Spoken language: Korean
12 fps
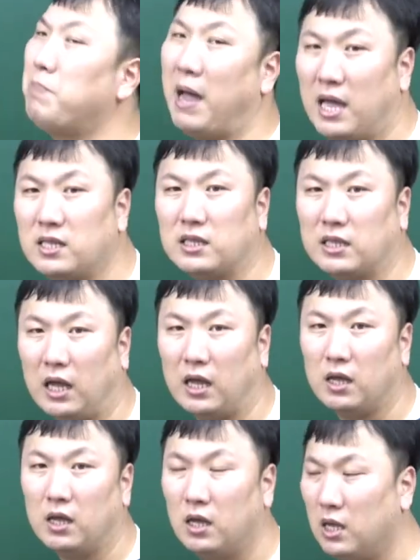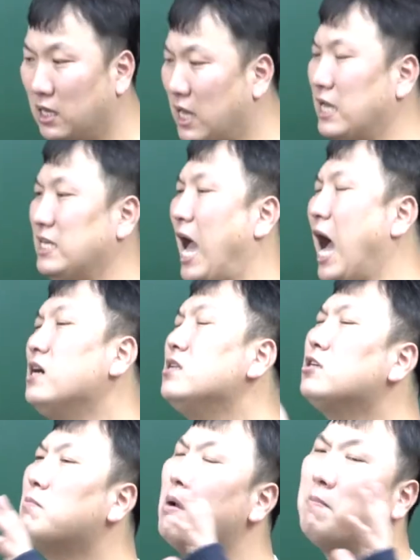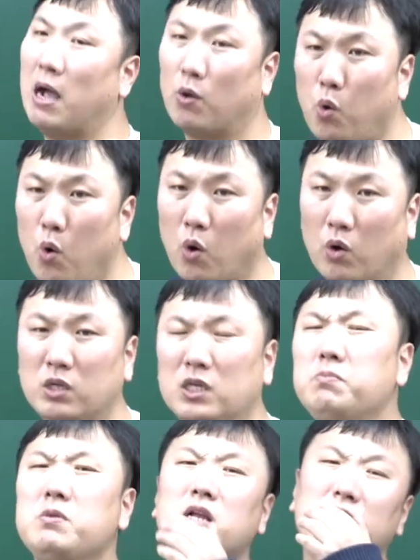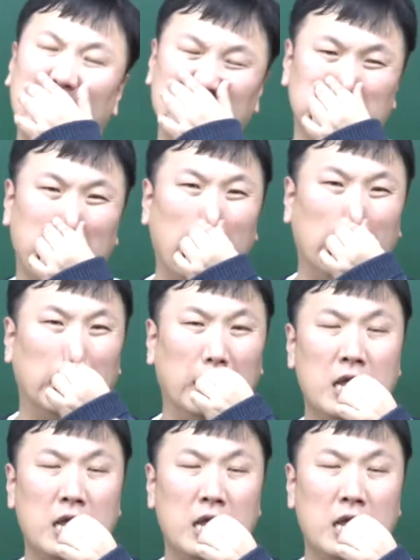봐야 된다. 그러니까 양은 정말 많고 힘들긴 하지만